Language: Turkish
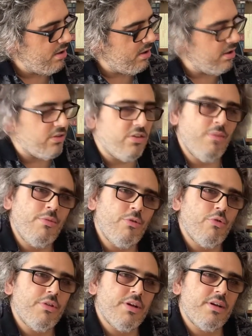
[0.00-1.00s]
e,
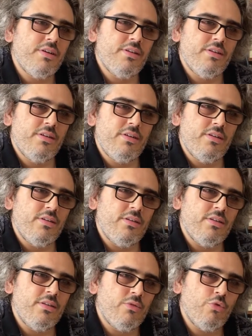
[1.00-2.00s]
kimlik olarak
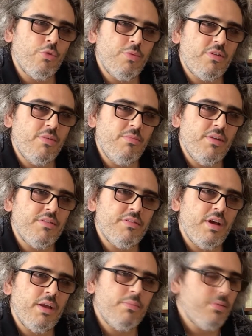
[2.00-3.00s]
e, zor bir kimliğe
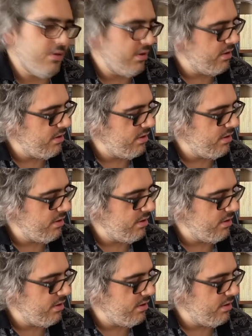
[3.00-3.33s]
sahip.